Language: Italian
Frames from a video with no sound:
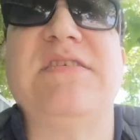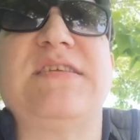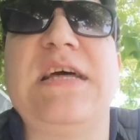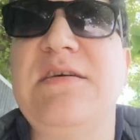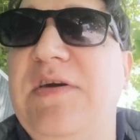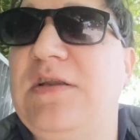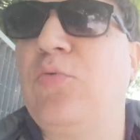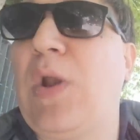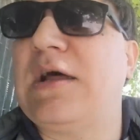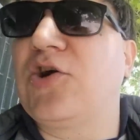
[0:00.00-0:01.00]
che vi sono
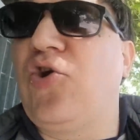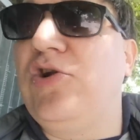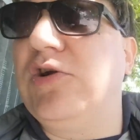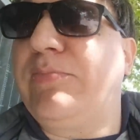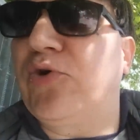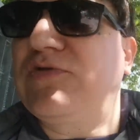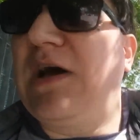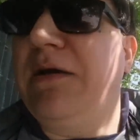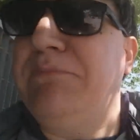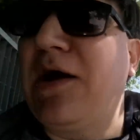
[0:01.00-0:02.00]
vede colato con gli portale